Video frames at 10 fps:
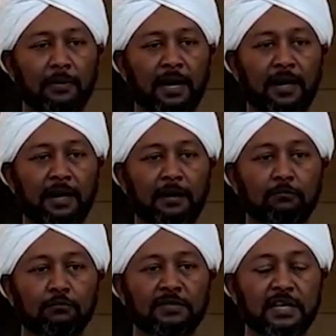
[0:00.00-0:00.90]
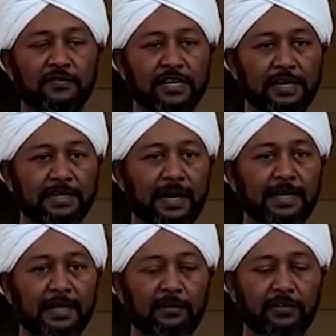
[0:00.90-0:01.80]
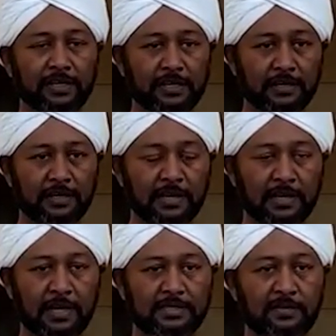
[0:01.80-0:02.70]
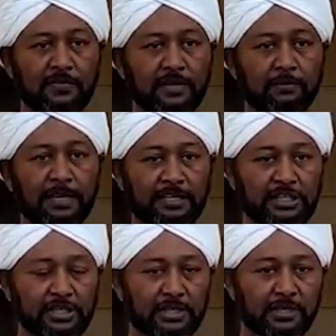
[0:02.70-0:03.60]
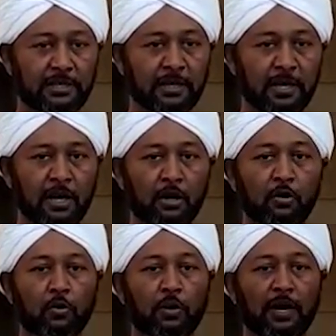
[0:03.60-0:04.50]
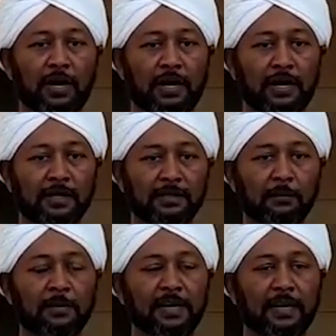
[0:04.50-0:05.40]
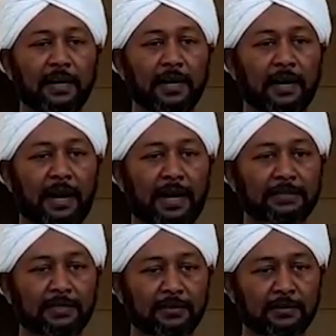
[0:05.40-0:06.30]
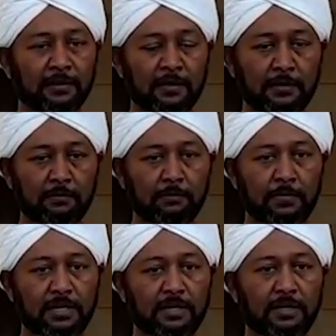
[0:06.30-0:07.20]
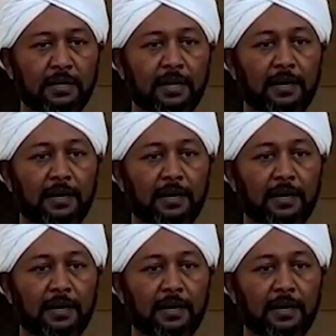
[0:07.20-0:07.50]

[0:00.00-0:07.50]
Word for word: مع سفير الاتحاد الأفريقي السفير بلعيش وضم اللقاء عدد من